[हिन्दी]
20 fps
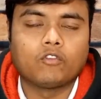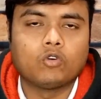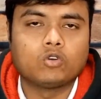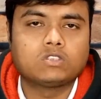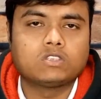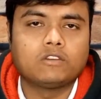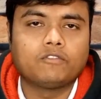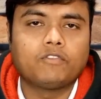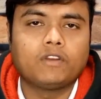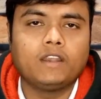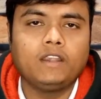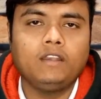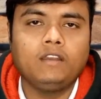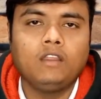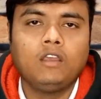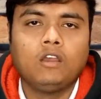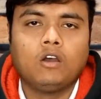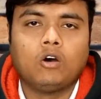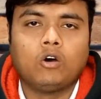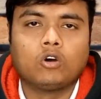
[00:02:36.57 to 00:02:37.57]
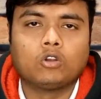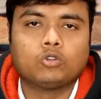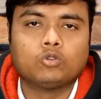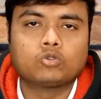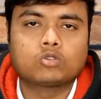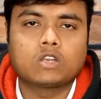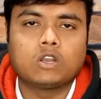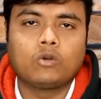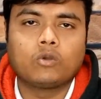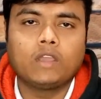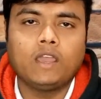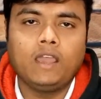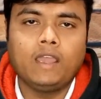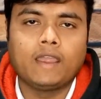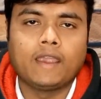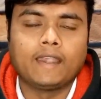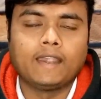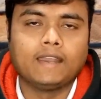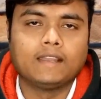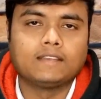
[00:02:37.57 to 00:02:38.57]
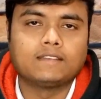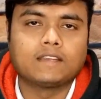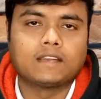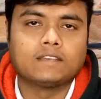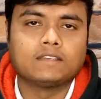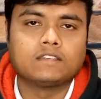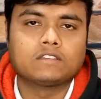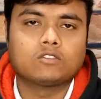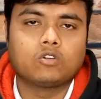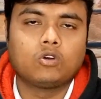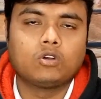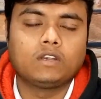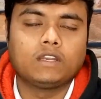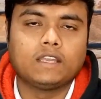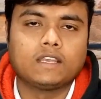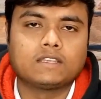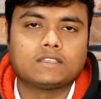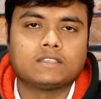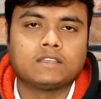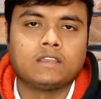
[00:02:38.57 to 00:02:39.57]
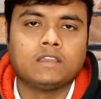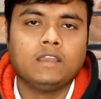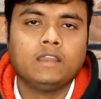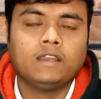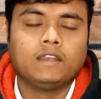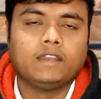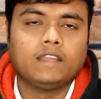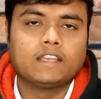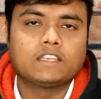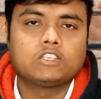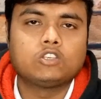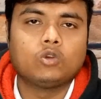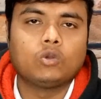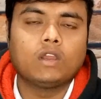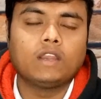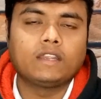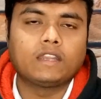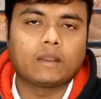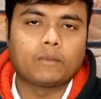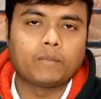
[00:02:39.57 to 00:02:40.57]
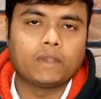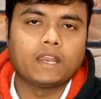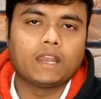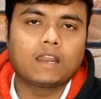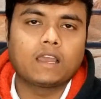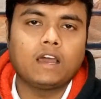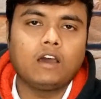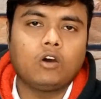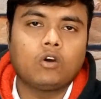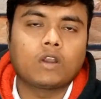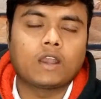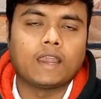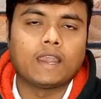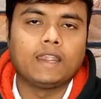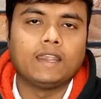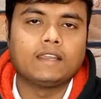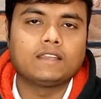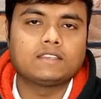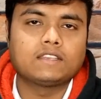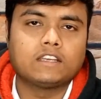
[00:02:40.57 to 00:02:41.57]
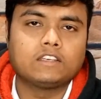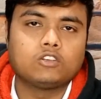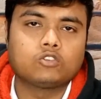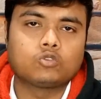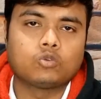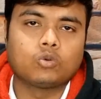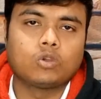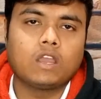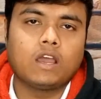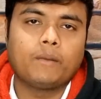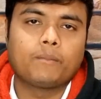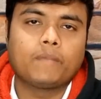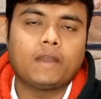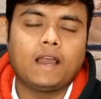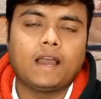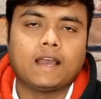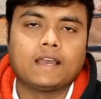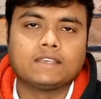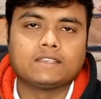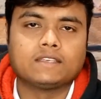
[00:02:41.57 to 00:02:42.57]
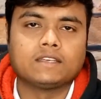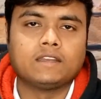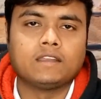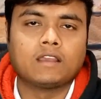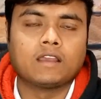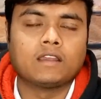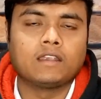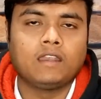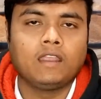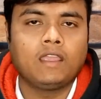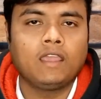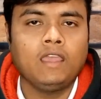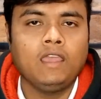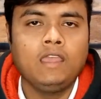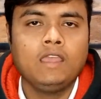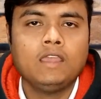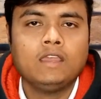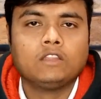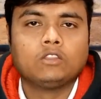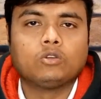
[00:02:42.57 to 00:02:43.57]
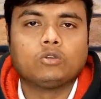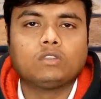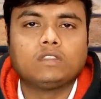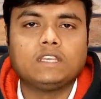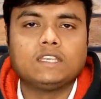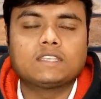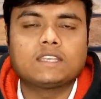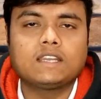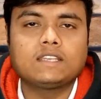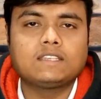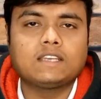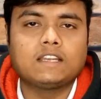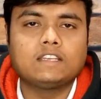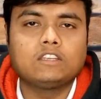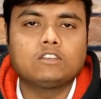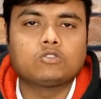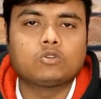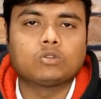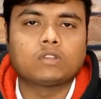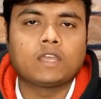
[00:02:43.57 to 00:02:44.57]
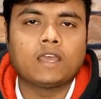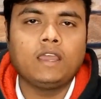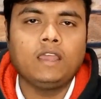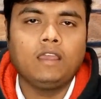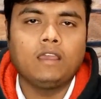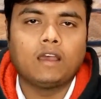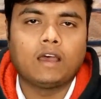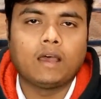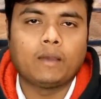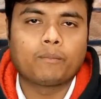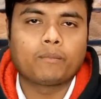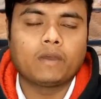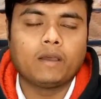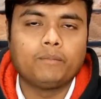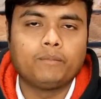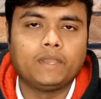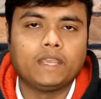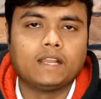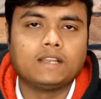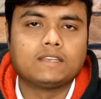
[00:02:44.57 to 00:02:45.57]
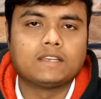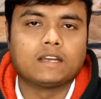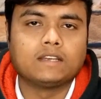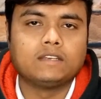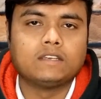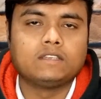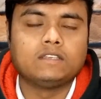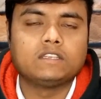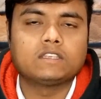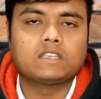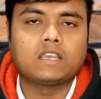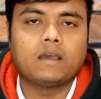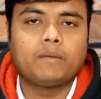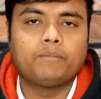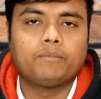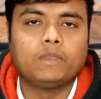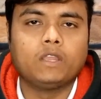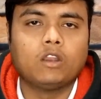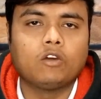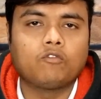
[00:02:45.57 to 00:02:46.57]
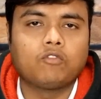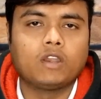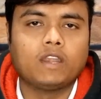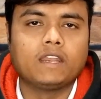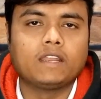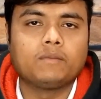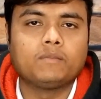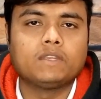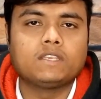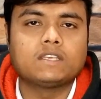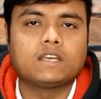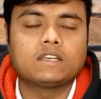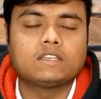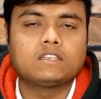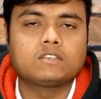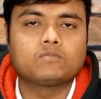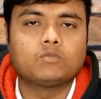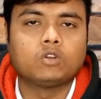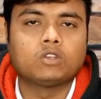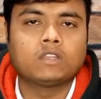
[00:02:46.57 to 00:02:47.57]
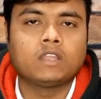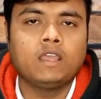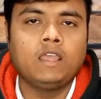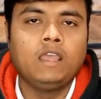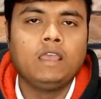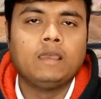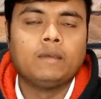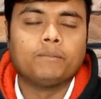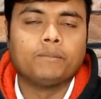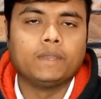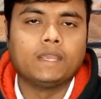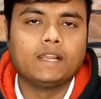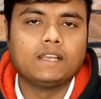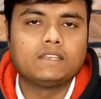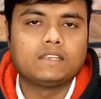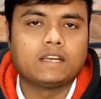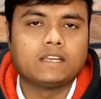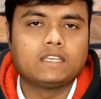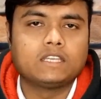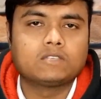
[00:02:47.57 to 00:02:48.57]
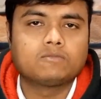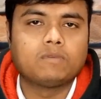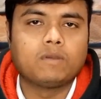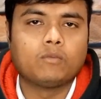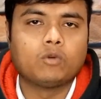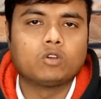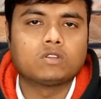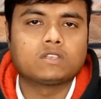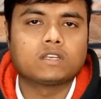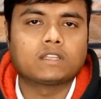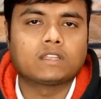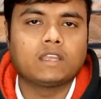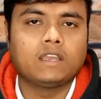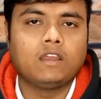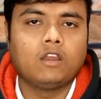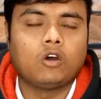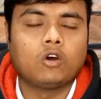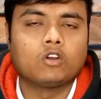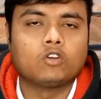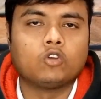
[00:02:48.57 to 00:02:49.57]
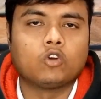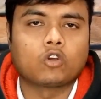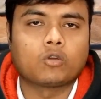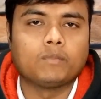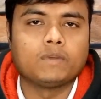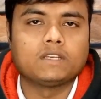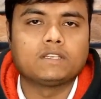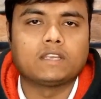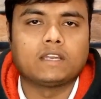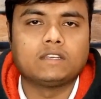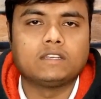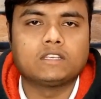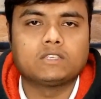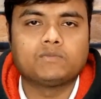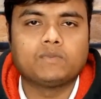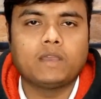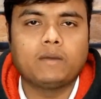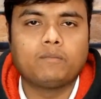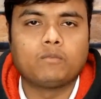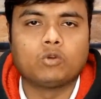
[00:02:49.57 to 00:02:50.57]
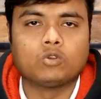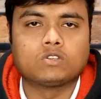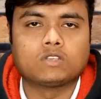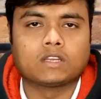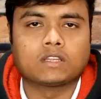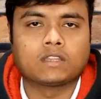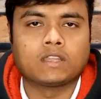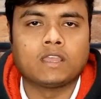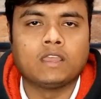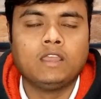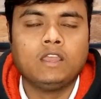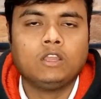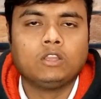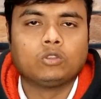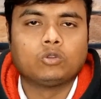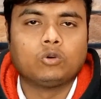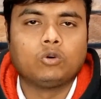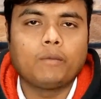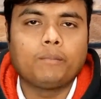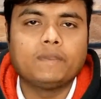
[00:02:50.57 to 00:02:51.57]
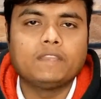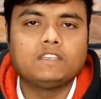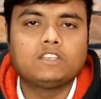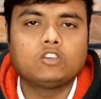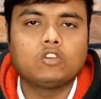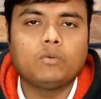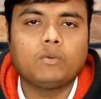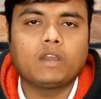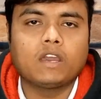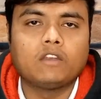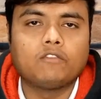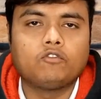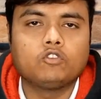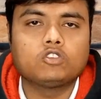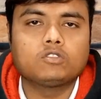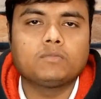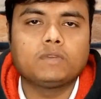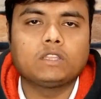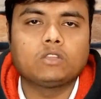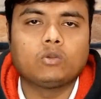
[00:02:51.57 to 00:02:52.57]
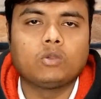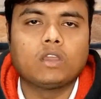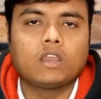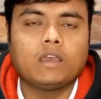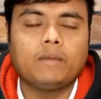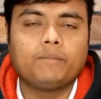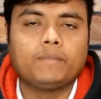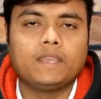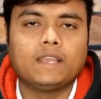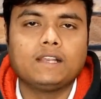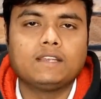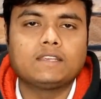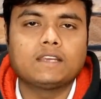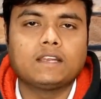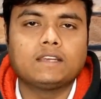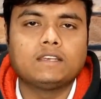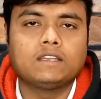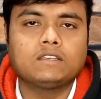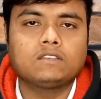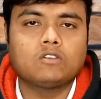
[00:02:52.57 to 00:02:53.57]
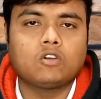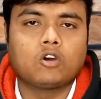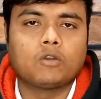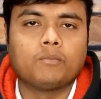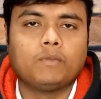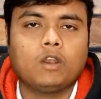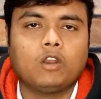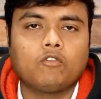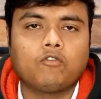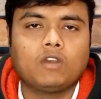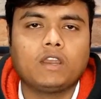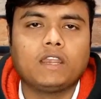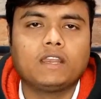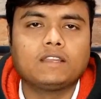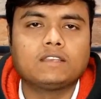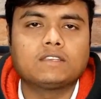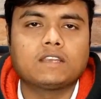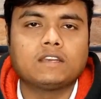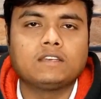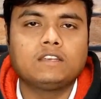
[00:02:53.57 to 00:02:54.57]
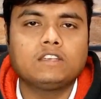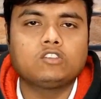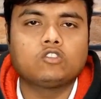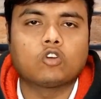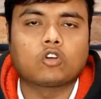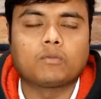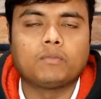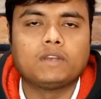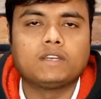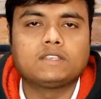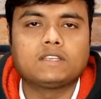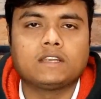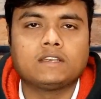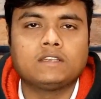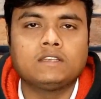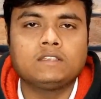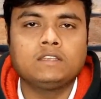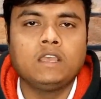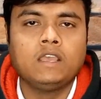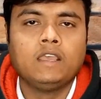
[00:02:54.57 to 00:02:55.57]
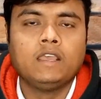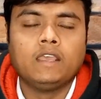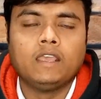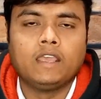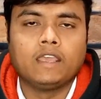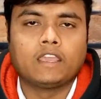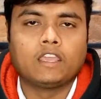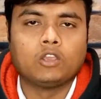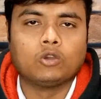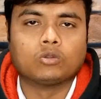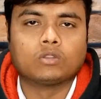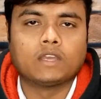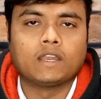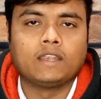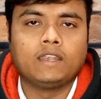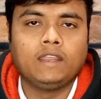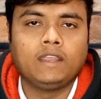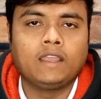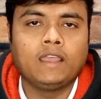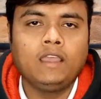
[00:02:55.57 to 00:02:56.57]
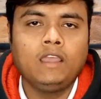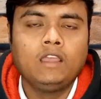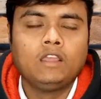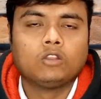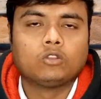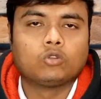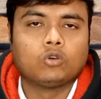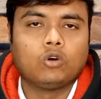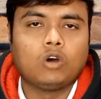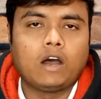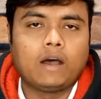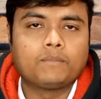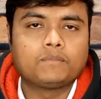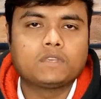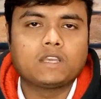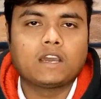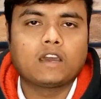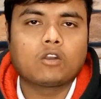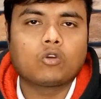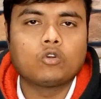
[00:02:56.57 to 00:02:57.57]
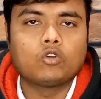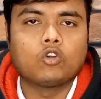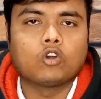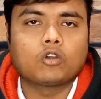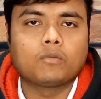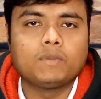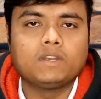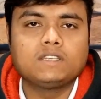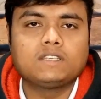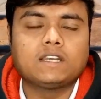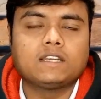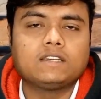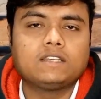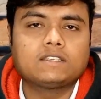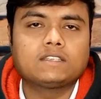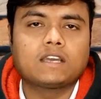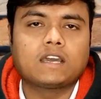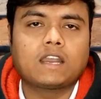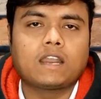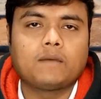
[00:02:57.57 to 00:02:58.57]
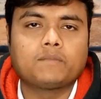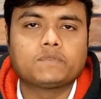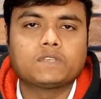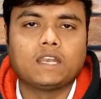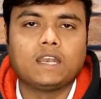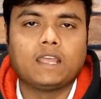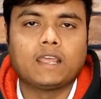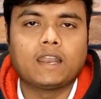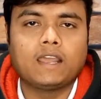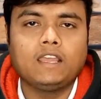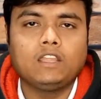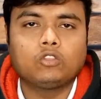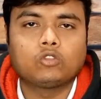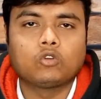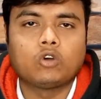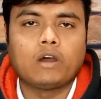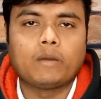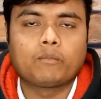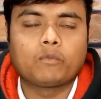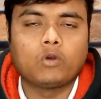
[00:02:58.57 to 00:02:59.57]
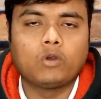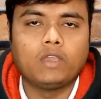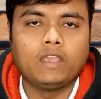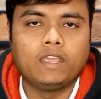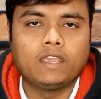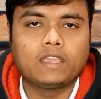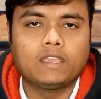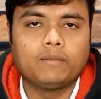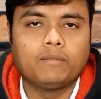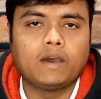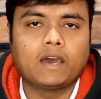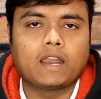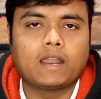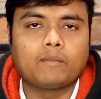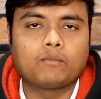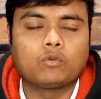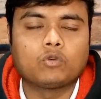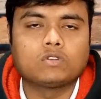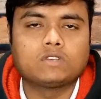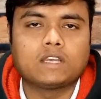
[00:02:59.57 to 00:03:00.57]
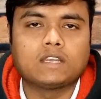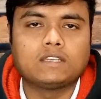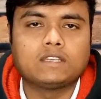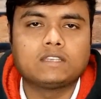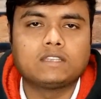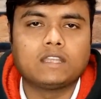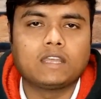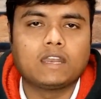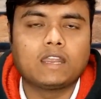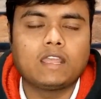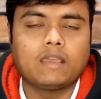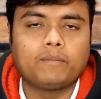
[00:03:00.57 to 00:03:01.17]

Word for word: ओसिन फ्रेट और दूसरा हो गया हैंडलिंग चार्जेस और टीएससी टीएससी हो गया टर्मिनल का और हैंडलिंग चार्जेस हो गया आपका आईसीडी का ठीक है तो तीसरा चार्जेस होता है आपका बीएल चार्जेस जिसे आप बिल ऑफ लेडिंग भी चार्जेस बोलते हैं बीएल चार्जेस भी बोल सकते हैं और डॉक्यूमेंट चार्जेस भी आप बोल सकते हैं तो आप इन चीज़ों में कन्फ्यूज मत होइएगा एल चार्जेस और बिल ऑफ लेडिंग चार्जेस डॉक्यूमेंट चार्जेस एक ही होता है ठीक है तो आपसे अगर कोई डॉक्यूमेंट चार्जेस अगर आपसे ले रहा है तो आपको एक ही बार आपको चार्जेस देना है